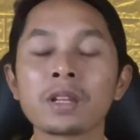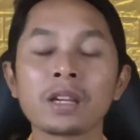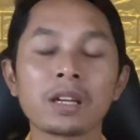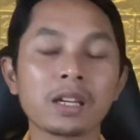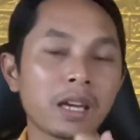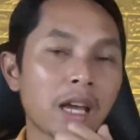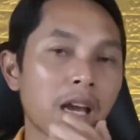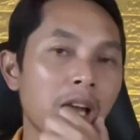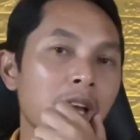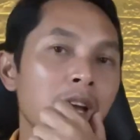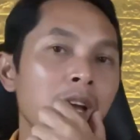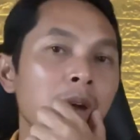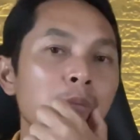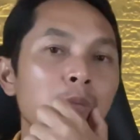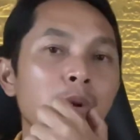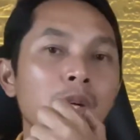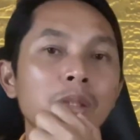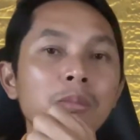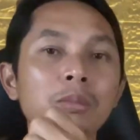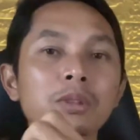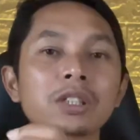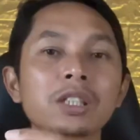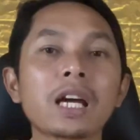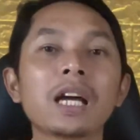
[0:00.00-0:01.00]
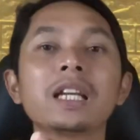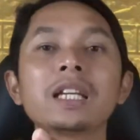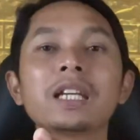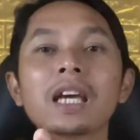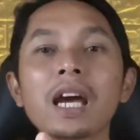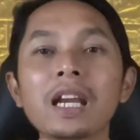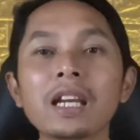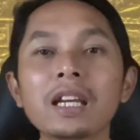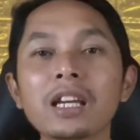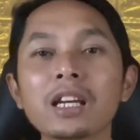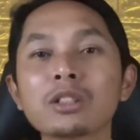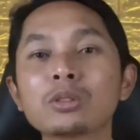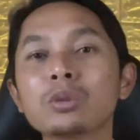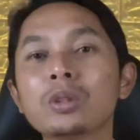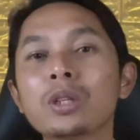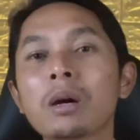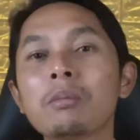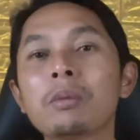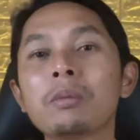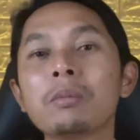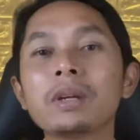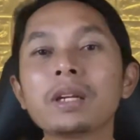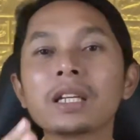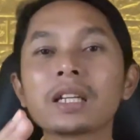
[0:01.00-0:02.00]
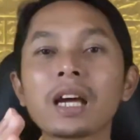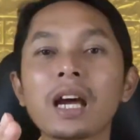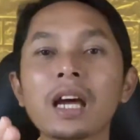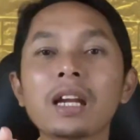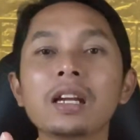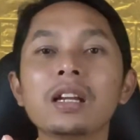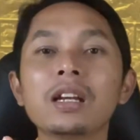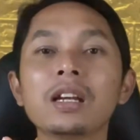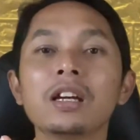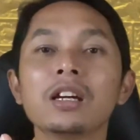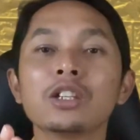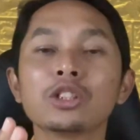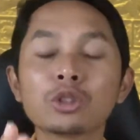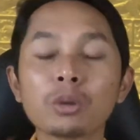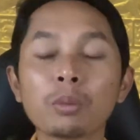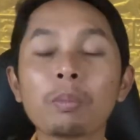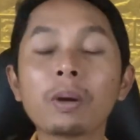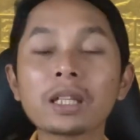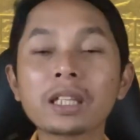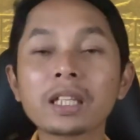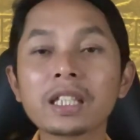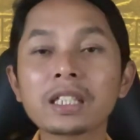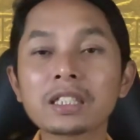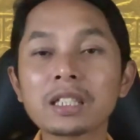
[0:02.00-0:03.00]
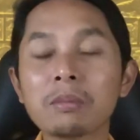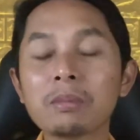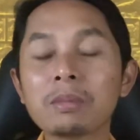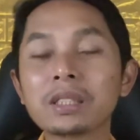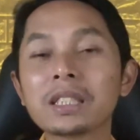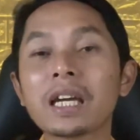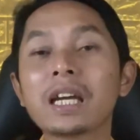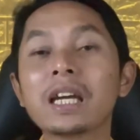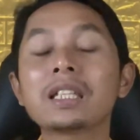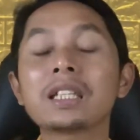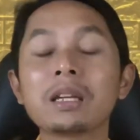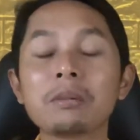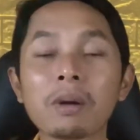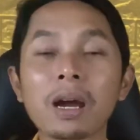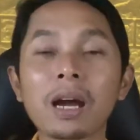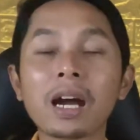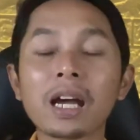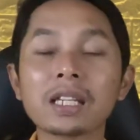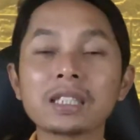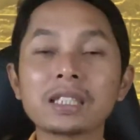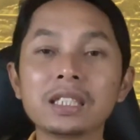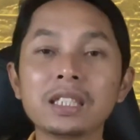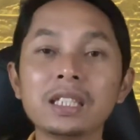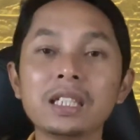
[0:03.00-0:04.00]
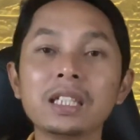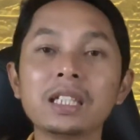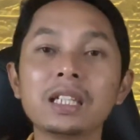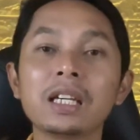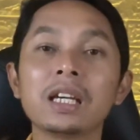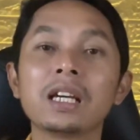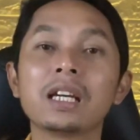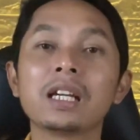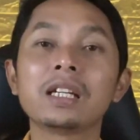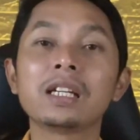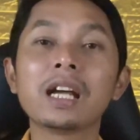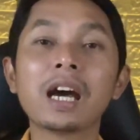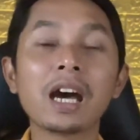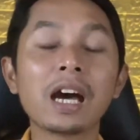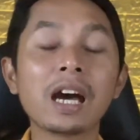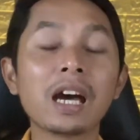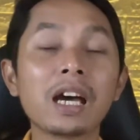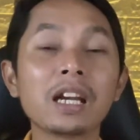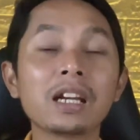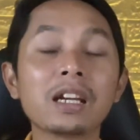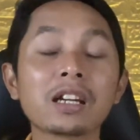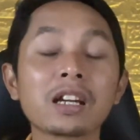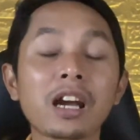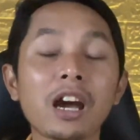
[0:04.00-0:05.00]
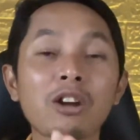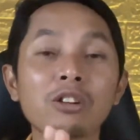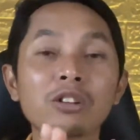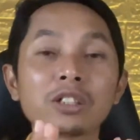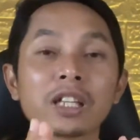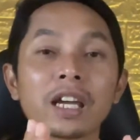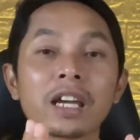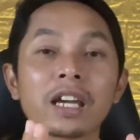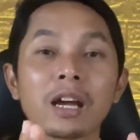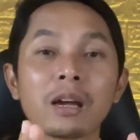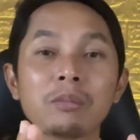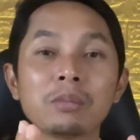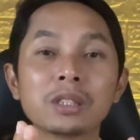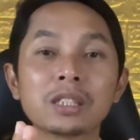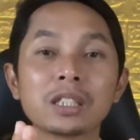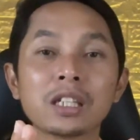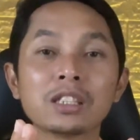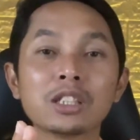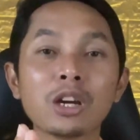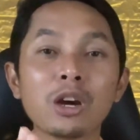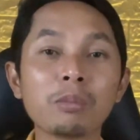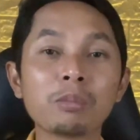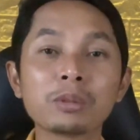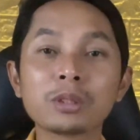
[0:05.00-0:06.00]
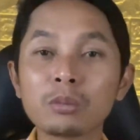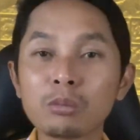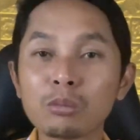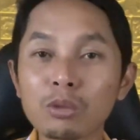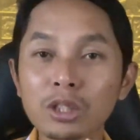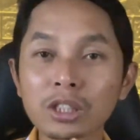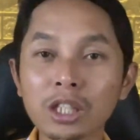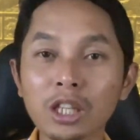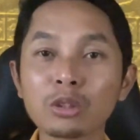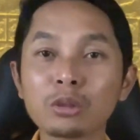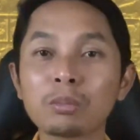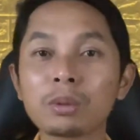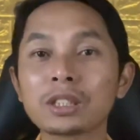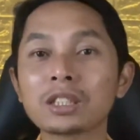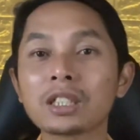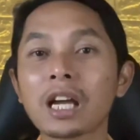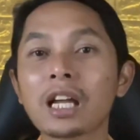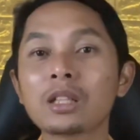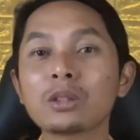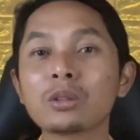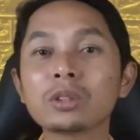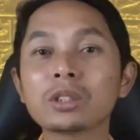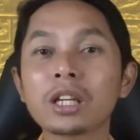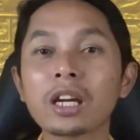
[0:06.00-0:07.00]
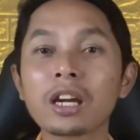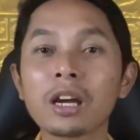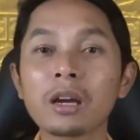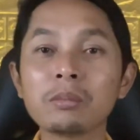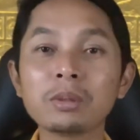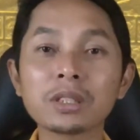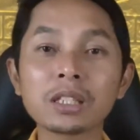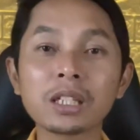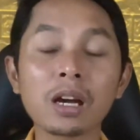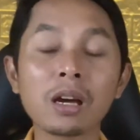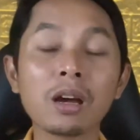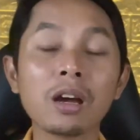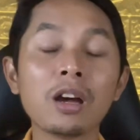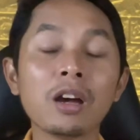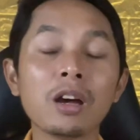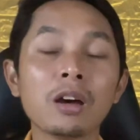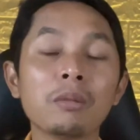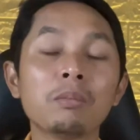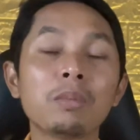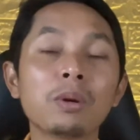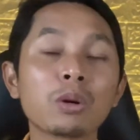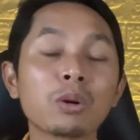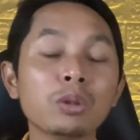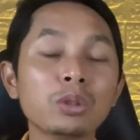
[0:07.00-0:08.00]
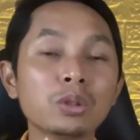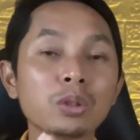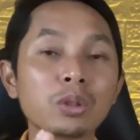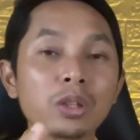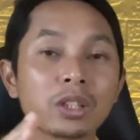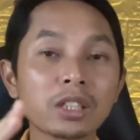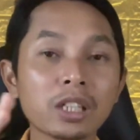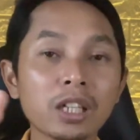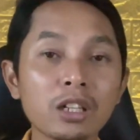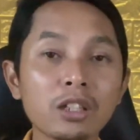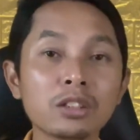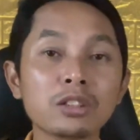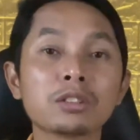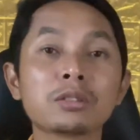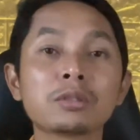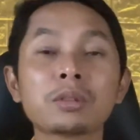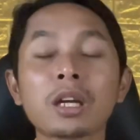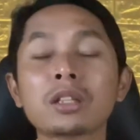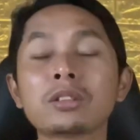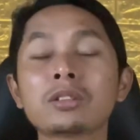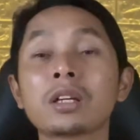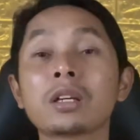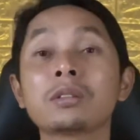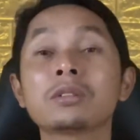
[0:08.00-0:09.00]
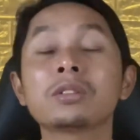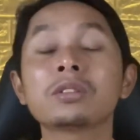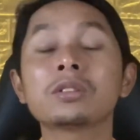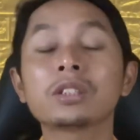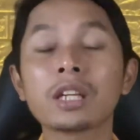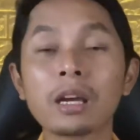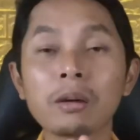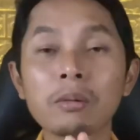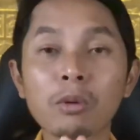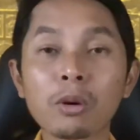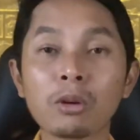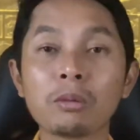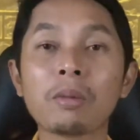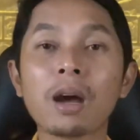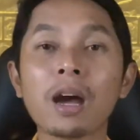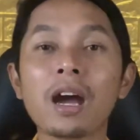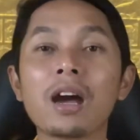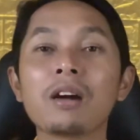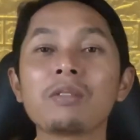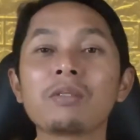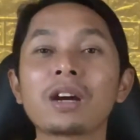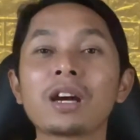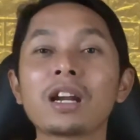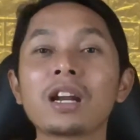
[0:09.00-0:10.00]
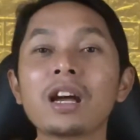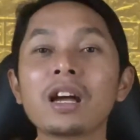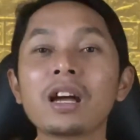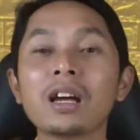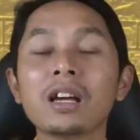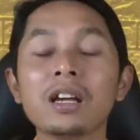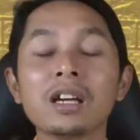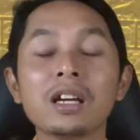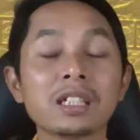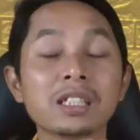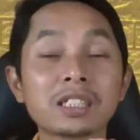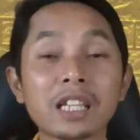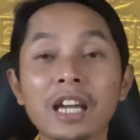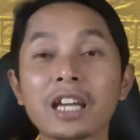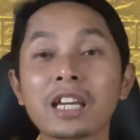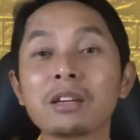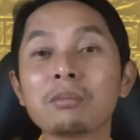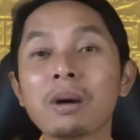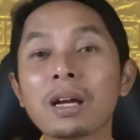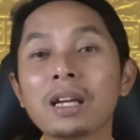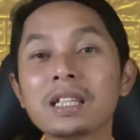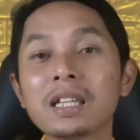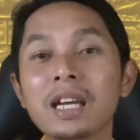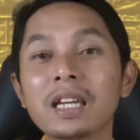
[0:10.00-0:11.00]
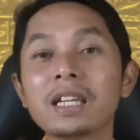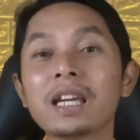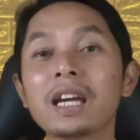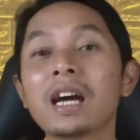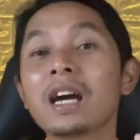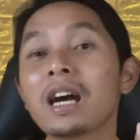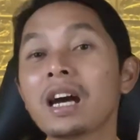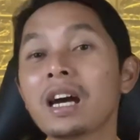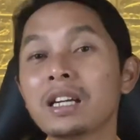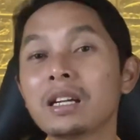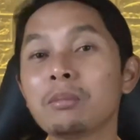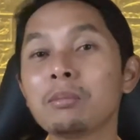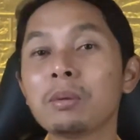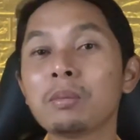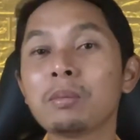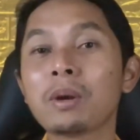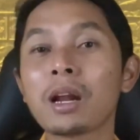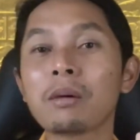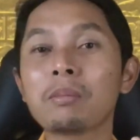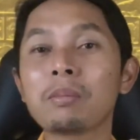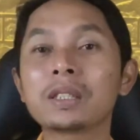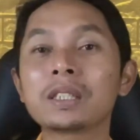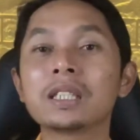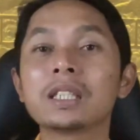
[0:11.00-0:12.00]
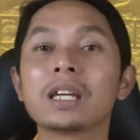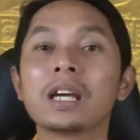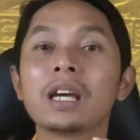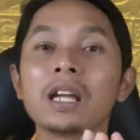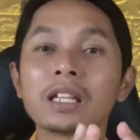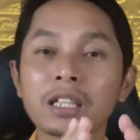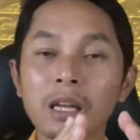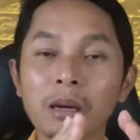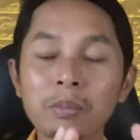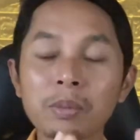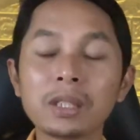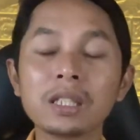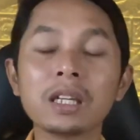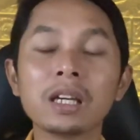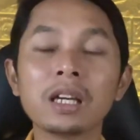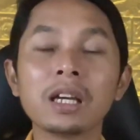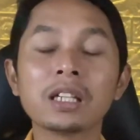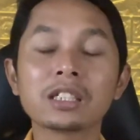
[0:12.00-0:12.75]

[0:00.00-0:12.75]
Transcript: Nah, buat teman sekalian yang sudah memberikan super thanks sama saya terima kasih dan kalau saya nggak bisa jawab semua satu persatu saya nggak bisa berkunjung ke channel YouTube satu-satu saya mohon maaf karena saking banyak ya ada beberapa sih tapi